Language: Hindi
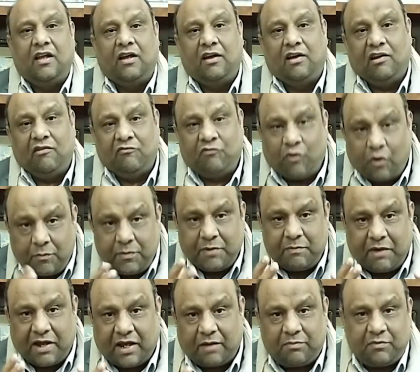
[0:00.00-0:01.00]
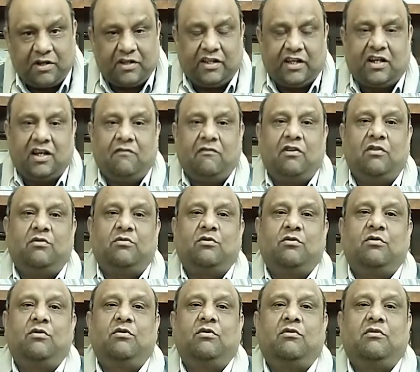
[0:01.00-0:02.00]
वो भी मैं अपने देखने वालों
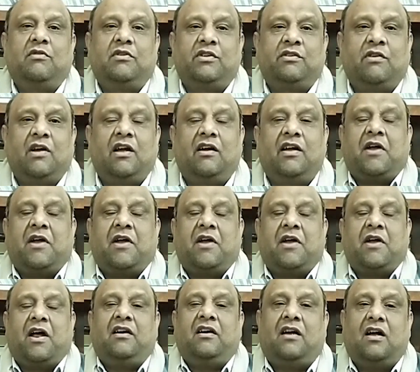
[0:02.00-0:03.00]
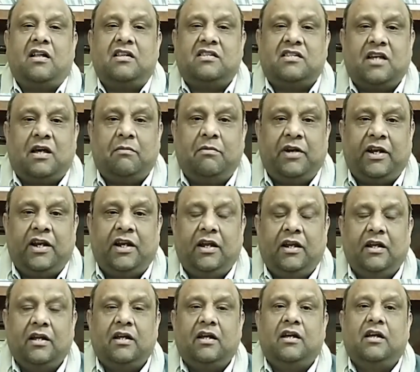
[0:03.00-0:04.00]
को जो है इमरान खान साहब ने
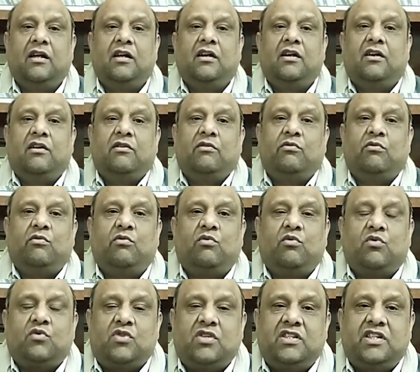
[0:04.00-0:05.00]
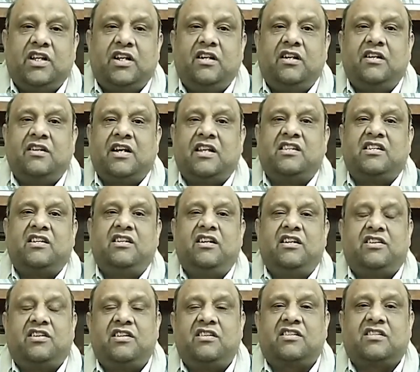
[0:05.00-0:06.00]
उस दिन
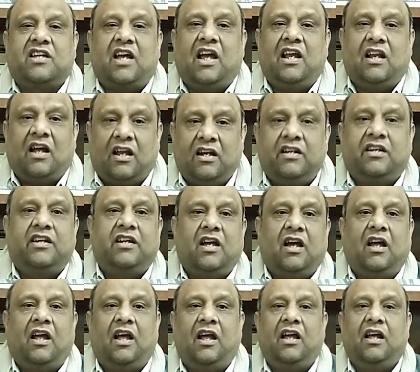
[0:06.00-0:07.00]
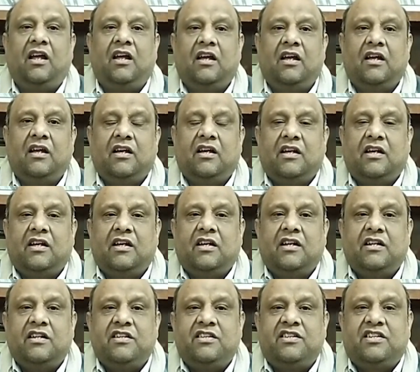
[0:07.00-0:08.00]
रेजिग्नेशंस का ऐलान किया है
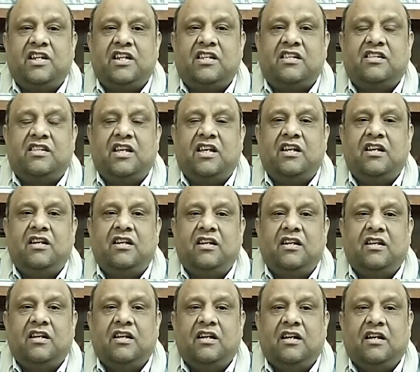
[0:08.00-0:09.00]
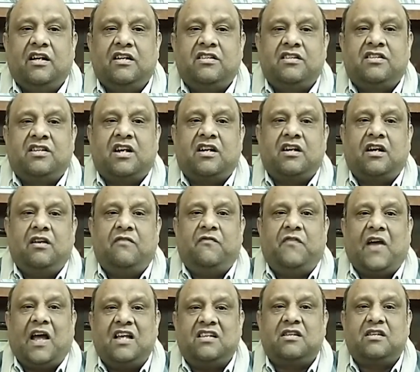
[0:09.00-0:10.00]
जिस दिन जनरल
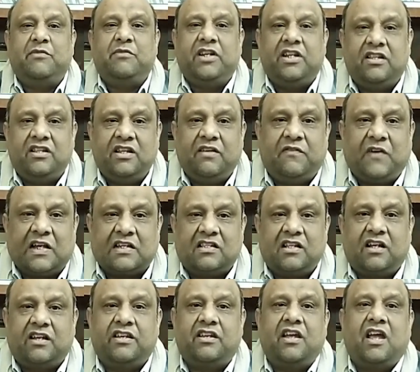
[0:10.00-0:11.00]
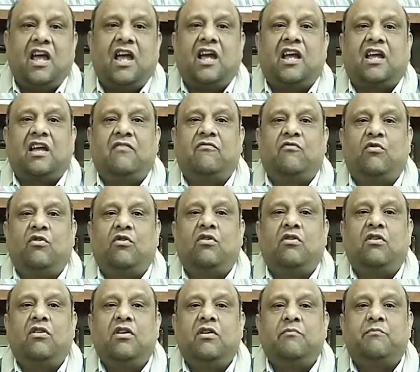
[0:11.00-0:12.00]
फैज़ हमीद ने फैसला किया है कि वो
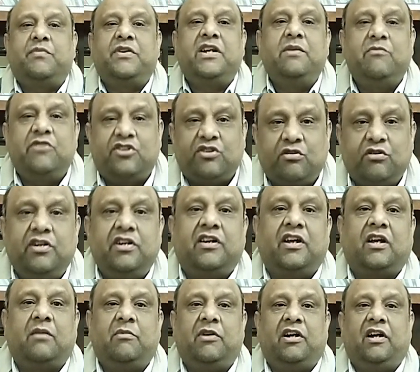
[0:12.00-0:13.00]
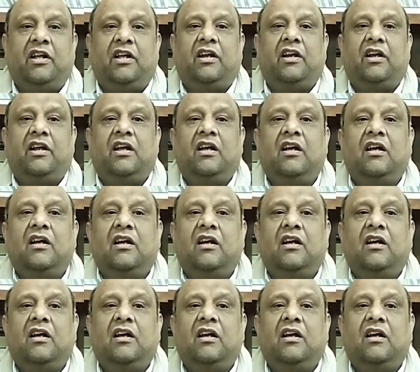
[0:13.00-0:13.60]
प्री मेच्योर रिटायरमेंट ले रहे हैं